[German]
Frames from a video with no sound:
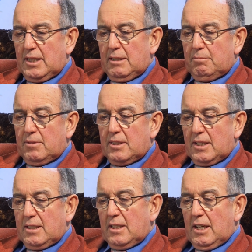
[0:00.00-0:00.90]
im
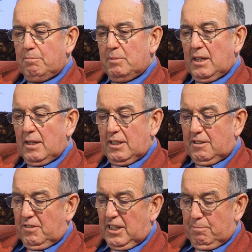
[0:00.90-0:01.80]
dritten Kapitel
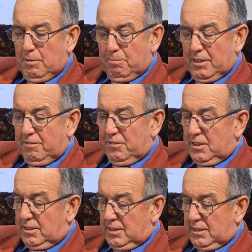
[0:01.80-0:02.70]
des
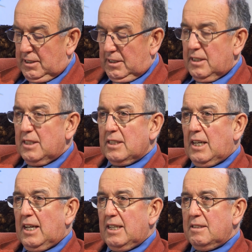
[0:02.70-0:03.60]
Philipperbriefes.
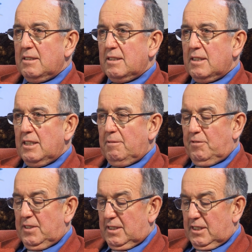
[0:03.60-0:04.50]
Da heißt es dann im
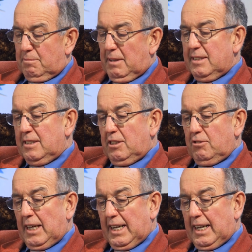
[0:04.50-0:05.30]
Vers 20 und